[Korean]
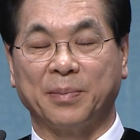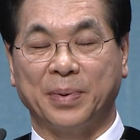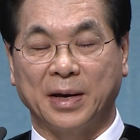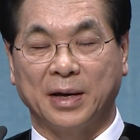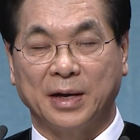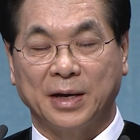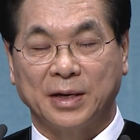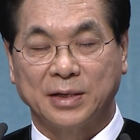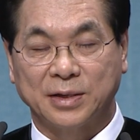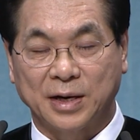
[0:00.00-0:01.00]
앞에
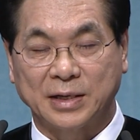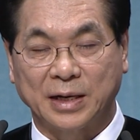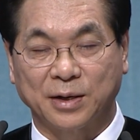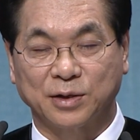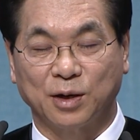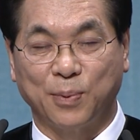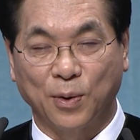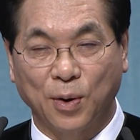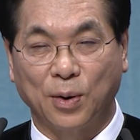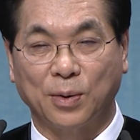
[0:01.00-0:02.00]
절하지 않는 것을
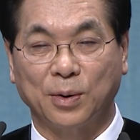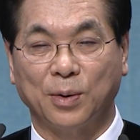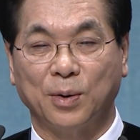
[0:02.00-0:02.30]
보고